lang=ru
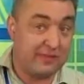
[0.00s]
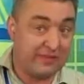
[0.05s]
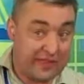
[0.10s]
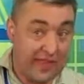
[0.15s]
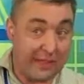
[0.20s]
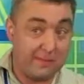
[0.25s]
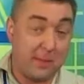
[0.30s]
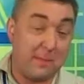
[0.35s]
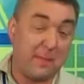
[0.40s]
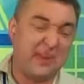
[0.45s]

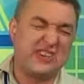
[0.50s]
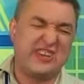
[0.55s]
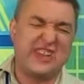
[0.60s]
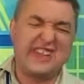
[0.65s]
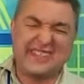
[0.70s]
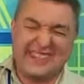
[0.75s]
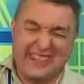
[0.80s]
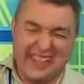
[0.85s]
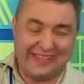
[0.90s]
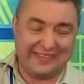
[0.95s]
этапе почти
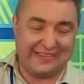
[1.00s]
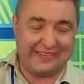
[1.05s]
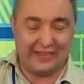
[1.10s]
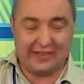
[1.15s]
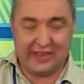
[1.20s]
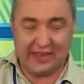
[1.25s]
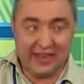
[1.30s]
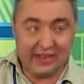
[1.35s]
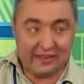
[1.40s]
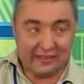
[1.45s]

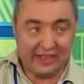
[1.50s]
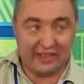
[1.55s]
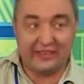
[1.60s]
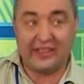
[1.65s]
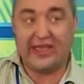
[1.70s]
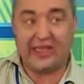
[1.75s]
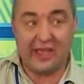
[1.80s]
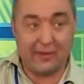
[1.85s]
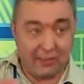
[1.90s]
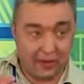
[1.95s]
10 лет,
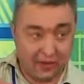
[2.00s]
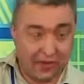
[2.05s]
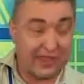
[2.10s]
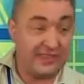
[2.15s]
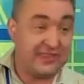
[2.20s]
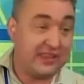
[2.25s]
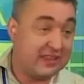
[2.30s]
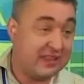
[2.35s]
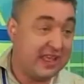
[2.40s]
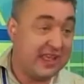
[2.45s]
когда я был
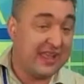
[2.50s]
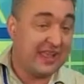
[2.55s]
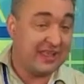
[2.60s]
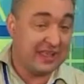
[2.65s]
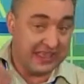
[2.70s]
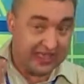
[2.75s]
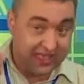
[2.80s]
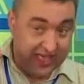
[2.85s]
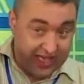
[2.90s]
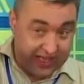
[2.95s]
один,
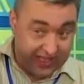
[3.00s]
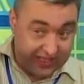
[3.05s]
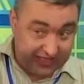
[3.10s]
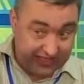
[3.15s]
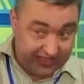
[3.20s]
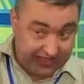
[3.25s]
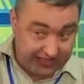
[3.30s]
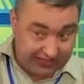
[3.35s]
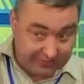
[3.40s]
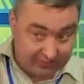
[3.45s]
я
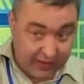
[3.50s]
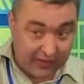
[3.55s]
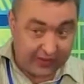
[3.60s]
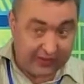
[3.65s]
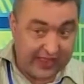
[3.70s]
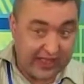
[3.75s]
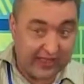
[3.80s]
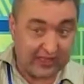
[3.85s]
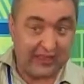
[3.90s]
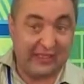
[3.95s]

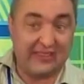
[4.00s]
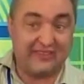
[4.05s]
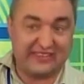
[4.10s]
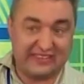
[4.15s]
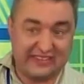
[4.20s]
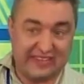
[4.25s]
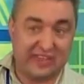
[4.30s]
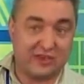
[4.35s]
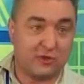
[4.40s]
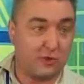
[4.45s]
исполнял
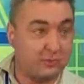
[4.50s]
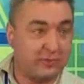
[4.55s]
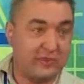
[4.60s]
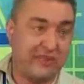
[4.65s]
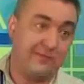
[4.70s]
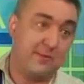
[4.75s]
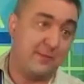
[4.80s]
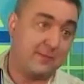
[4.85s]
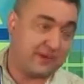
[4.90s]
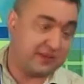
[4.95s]
все
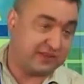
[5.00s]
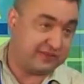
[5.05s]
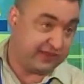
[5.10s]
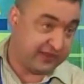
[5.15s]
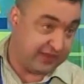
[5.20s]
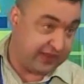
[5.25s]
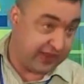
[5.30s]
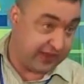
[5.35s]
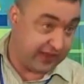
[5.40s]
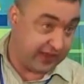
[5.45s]
крупные его
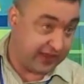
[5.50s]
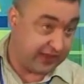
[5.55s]
произведения. Да, кстати,